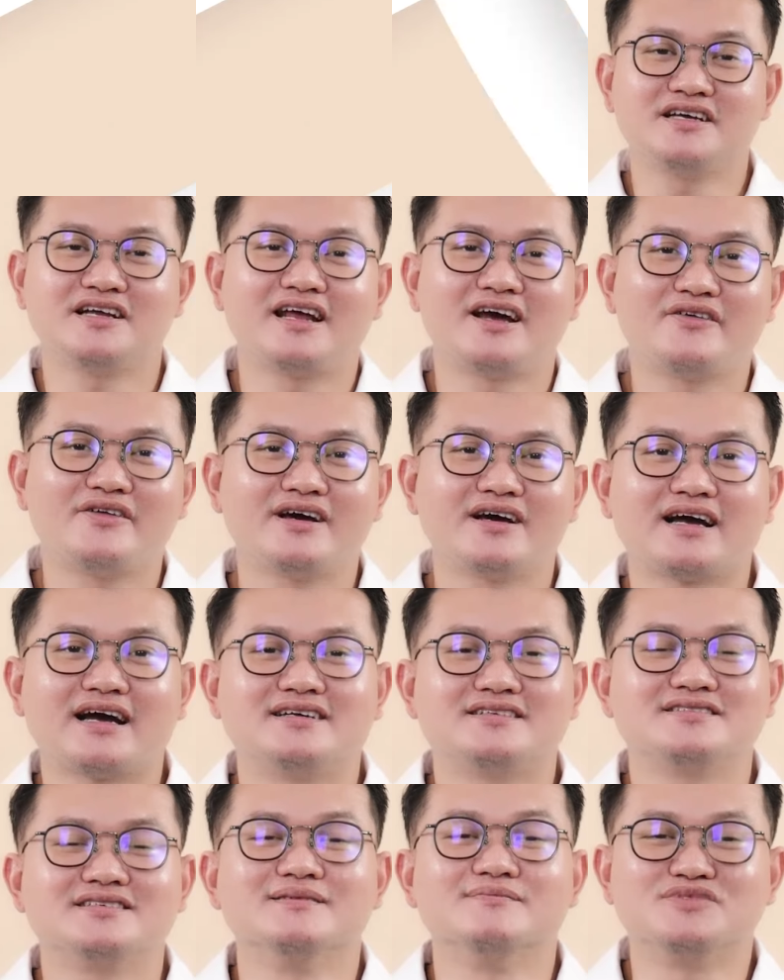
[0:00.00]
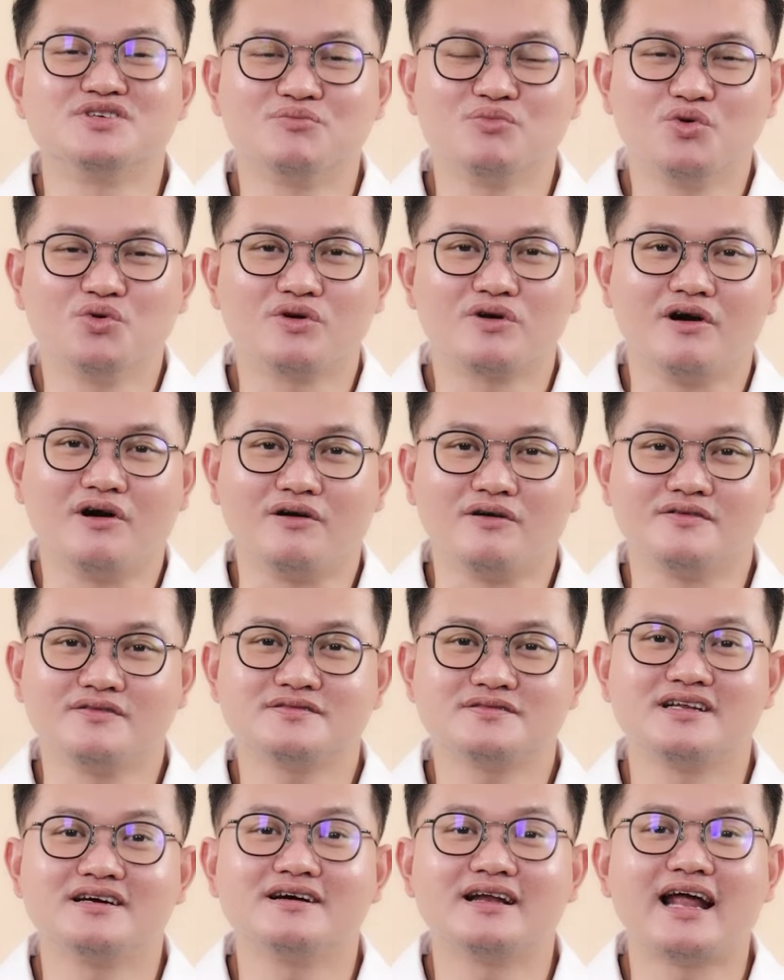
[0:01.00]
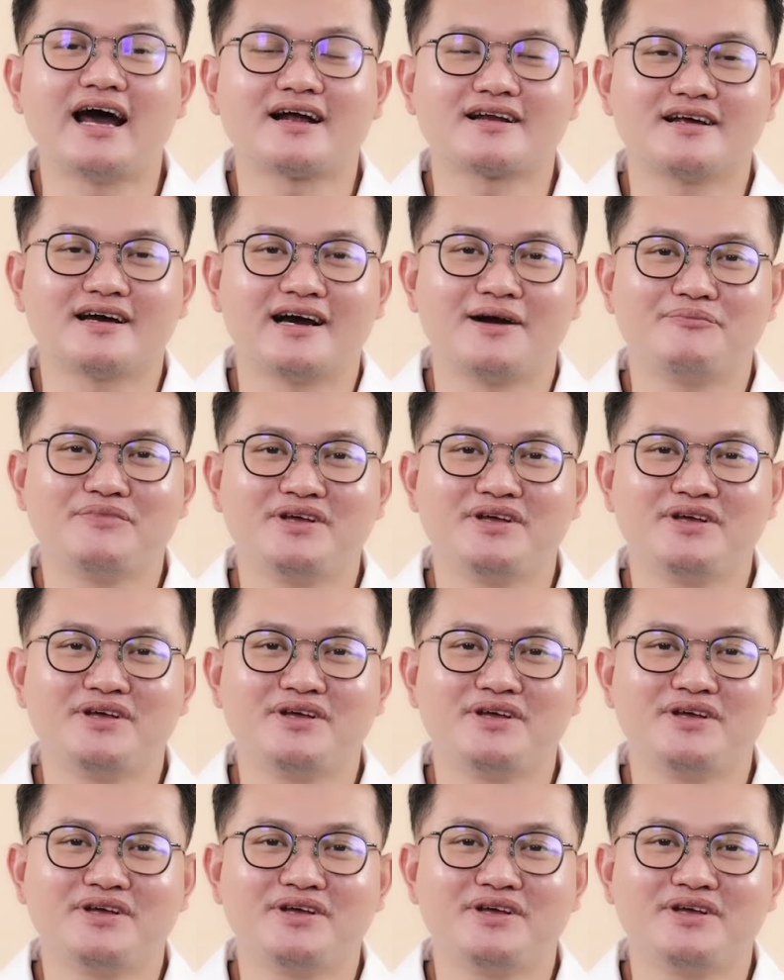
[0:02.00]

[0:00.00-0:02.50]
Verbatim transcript: ะจริงๆ แล้วเนี่ยการเสริมจมูกของเลอรักนะครับ